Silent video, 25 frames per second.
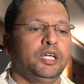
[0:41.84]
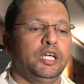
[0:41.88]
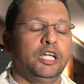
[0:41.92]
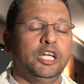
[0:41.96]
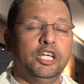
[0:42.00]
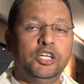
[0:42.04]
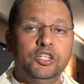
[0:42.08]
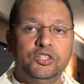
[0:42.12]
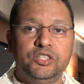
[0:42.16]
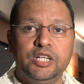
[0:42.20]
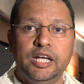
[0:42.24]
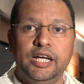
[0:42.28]

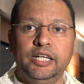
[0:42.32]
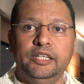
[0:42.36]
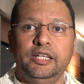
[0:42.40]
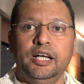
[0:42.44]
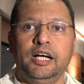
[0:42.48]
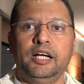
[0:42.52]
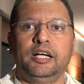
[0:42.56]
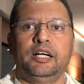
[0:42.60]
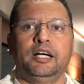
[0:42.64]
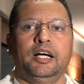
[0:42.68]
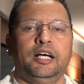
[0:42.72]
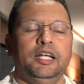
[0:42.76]

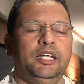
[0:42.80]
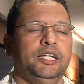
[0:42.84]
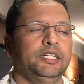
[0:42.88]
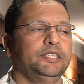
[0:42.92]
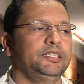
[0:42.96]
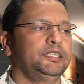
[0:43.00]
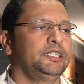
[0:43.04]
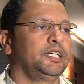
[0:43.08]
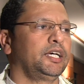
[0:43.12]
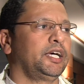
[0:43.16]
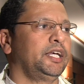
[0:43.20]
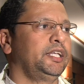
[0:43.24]
بالإشادة
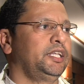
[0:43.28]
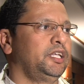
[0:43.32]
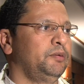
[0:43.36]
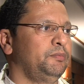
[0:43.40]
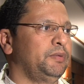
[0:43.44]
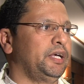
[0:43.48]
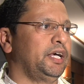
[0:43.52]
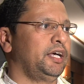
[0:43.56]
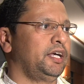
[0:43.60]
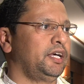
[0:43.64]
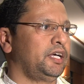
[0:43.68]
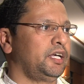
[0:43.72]
التي
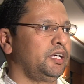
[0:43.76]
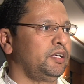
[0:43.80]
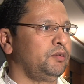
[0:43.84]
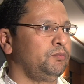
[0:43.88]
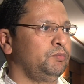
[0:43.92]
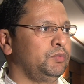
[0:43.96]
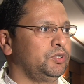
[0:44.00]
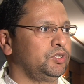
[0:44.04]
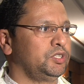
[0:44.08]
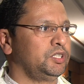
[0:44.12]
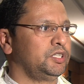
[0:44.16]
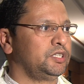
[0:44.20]
قدمها
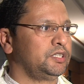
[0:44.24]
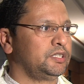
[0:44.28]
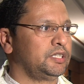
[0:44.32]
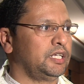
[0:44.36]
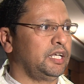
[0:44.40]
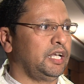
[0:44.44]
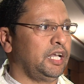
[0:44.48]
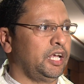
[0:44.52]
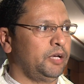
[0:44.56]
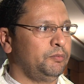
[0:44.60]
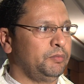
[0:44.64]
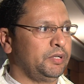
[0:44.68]
مجلس
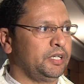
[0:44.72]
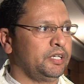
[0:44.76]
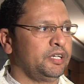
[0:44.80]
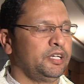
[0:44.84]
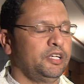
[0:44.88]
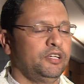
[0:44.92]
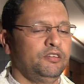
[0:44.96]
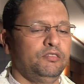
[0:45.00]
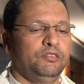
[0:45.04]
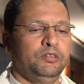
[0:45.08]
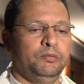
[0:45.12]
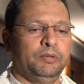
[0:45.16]
الأمن
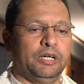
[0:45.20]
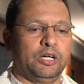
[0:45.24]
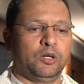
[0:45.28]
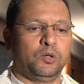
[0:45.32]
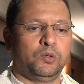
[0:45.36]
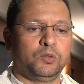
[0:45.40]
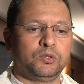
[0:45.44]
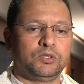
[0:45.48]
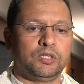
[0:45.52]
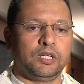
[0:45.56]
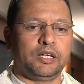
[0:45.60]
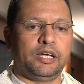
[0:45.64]
فيما
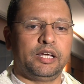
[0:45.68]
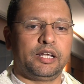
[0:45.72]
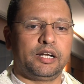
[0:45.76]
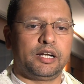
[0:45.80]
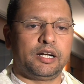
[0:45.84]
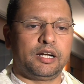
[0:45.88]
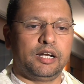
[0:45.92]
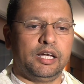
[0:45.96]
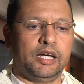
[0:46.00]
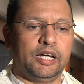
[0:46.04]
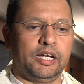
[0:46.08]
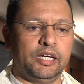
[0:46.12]
يخص
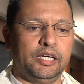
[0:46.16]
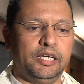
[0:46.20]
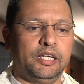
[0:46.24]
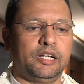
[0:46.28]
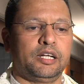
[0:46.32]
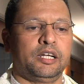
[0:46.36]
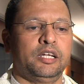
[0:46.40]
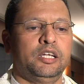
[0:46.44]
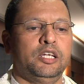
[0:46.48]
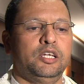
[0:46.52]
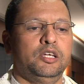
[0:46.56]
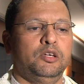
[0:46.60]
القرار
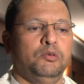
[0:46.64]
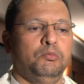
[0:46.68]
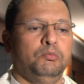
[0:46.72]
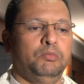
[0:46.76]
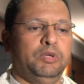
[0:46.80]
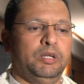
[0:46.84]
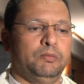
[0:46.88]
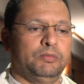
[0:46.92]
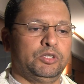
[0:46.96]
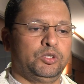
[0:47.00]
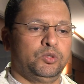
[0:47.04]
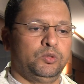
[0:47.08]
الأخير
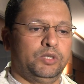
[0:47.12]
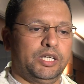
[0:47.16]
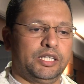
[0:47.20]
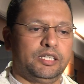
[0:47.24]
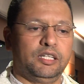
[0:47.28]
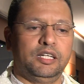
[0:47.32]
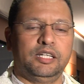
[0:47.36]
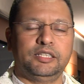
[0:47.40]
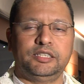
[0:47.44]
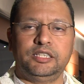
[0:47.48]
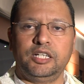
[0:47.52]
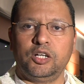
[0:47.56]

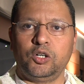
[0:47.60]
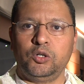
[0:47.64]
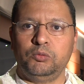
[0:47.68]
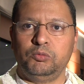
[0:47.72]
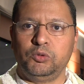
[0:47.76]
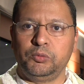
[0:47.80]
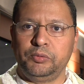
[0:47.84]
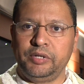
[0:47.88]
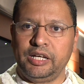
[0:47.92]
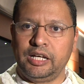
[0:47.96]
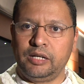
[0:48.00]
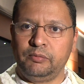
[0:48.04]
بالمجهودات التي
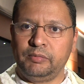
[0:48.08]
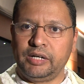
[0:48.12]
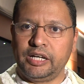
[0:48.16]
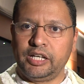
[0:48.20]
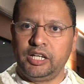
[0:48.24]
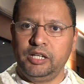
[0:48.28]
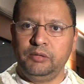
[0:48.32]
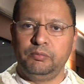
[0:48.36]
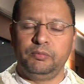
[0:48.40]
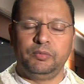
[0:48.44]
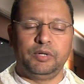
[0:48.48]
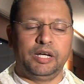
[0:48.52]
يقوم بها
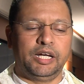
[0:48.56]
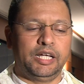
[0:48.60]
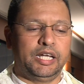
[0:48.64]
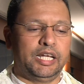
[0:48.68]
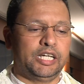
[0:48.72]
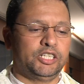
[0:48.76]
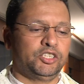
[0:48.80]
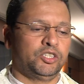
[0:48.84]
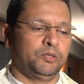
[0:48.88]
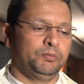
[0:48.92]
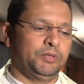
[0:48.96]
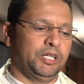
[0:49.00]
المغرب
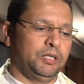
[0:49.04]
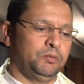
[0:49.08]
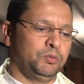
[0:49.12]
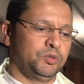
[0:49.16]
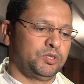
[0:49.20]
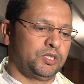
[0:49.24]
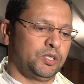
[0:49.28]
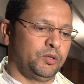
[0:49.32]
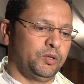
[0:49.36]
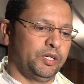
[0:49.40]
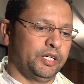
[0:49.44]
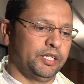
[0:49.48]
على جميع
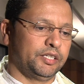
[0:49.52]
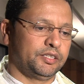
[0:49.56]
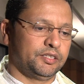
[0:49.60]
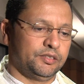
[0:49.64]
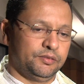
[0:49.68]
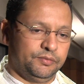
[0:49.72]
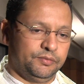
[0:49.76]
المستويات